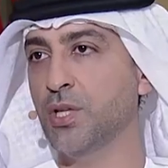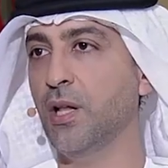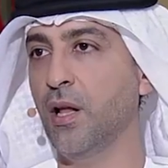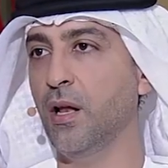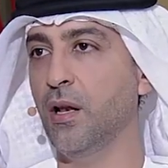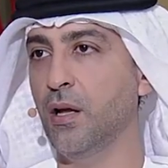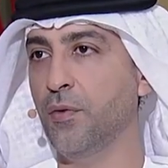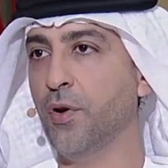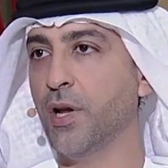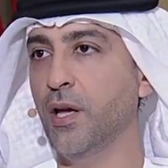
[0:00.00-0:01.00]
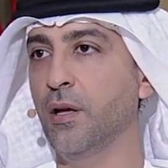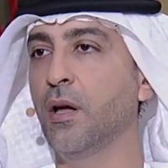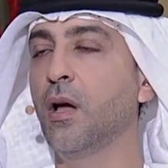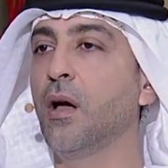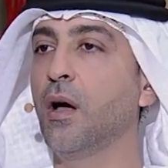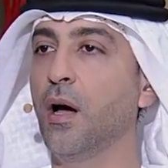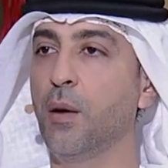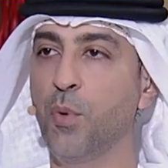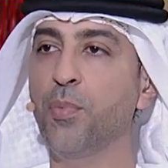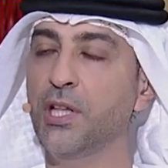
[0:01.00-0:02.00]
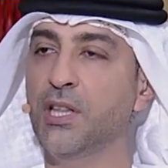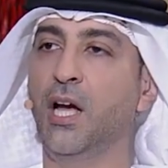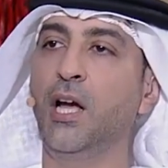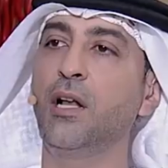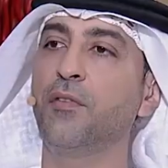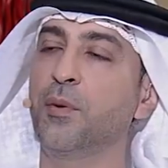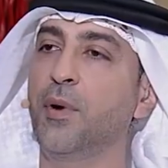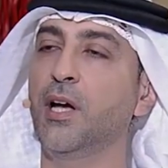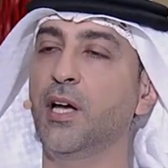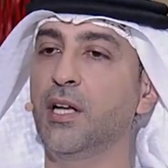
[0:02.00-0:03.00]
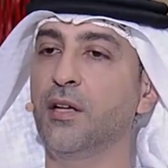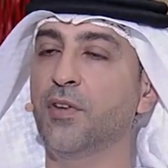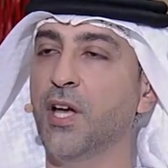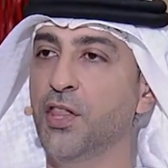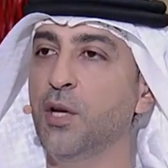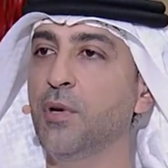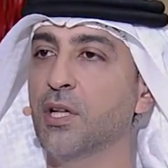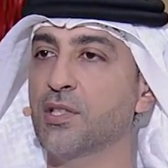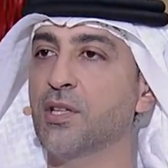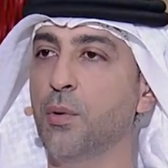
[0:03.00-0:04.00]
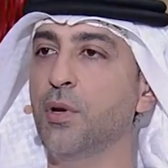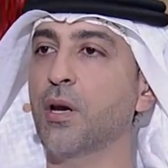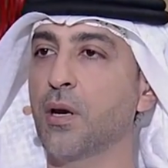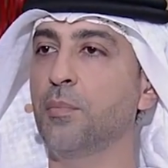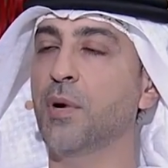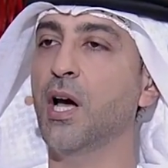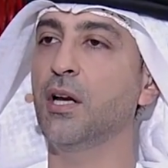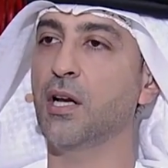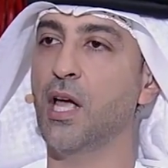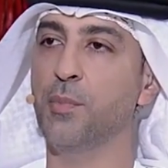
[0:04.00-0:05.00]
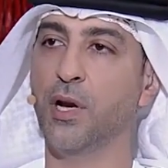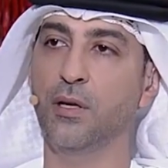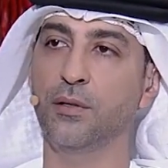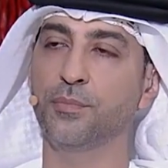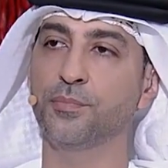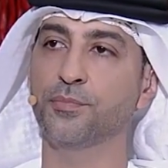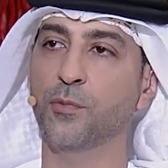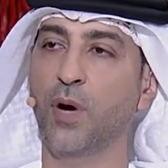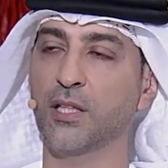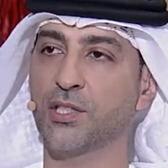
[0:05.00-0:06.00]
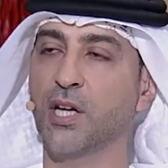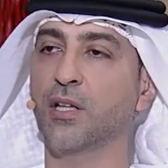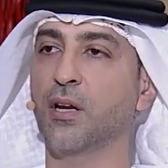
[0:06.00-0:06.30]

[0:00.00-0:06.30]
وصلنا ال 4K نعم ممكن تحل في يعني في كثير من التصاوير مكان الكاميرا وعدسات